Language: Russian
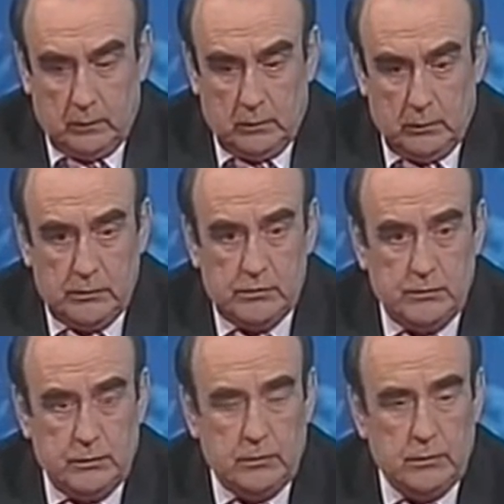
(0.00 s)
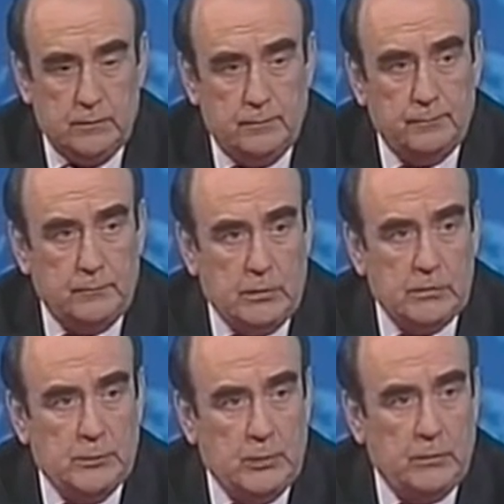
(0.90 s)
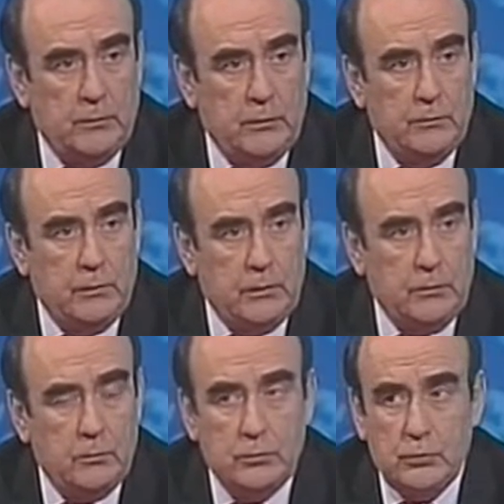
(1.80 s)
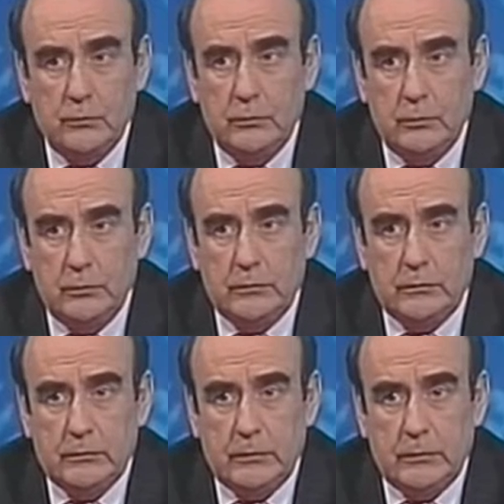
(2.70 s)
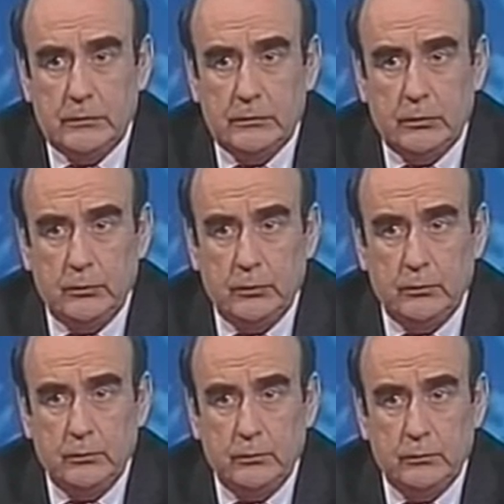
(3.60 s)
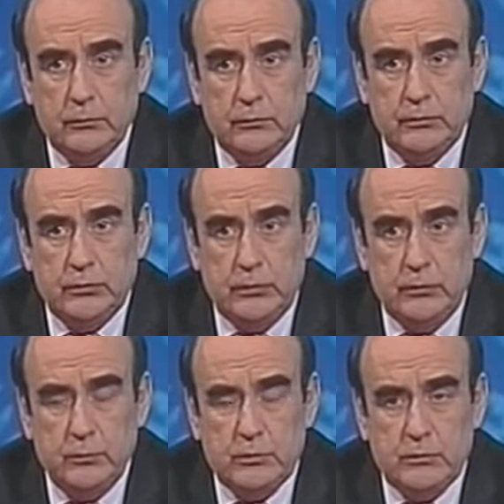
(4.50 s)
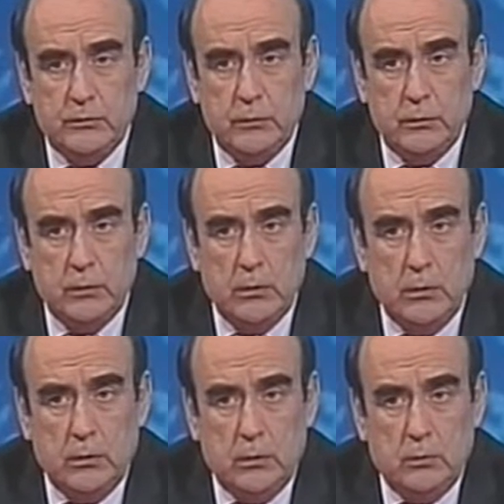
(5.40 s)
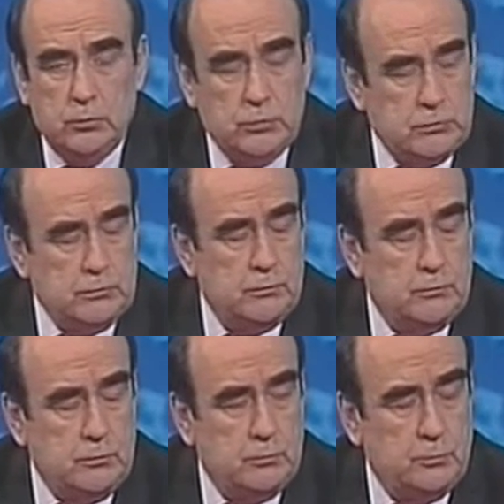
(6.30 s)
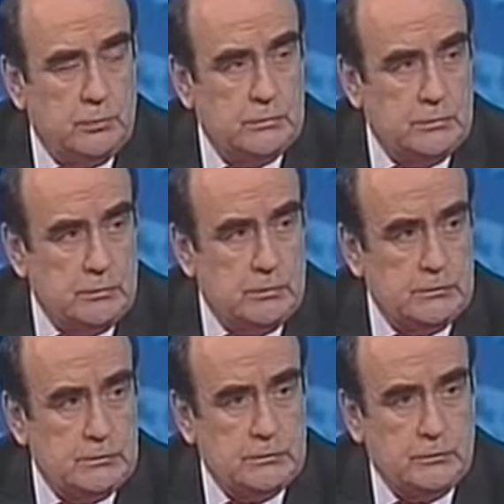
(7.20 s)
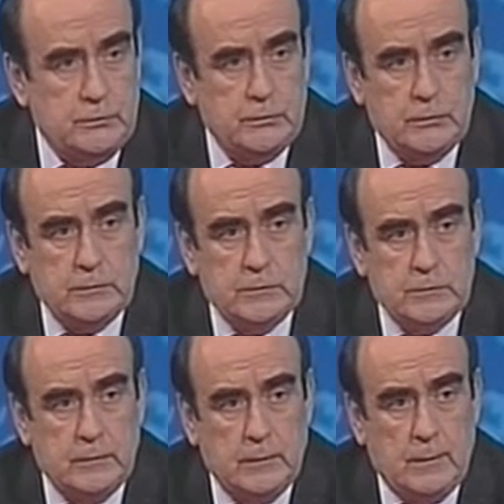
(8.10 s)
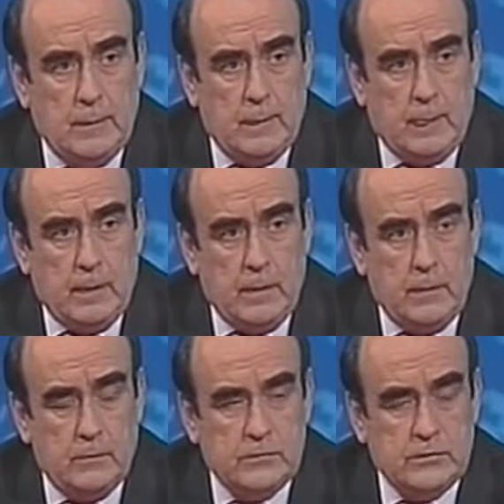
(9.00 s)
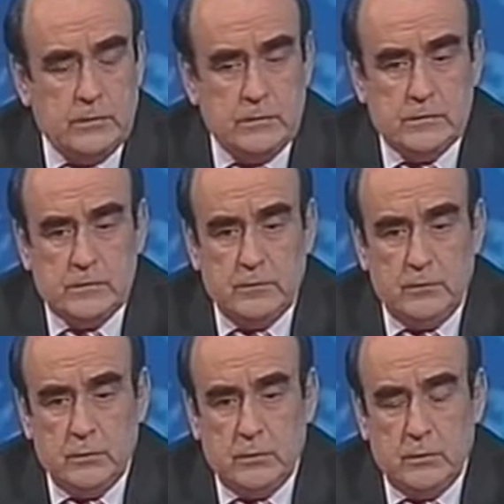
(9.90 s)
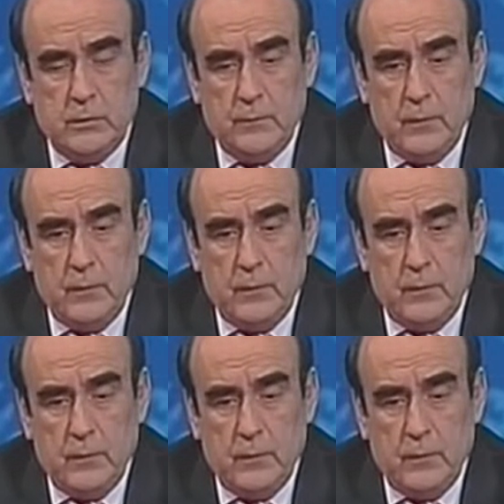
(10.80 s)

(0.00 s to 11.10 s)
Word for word: Да, действительно, 31 января текущего года состоялось такое совещание в Москве, участвовал в нем президент Российской Федерации э, в заседании Совета,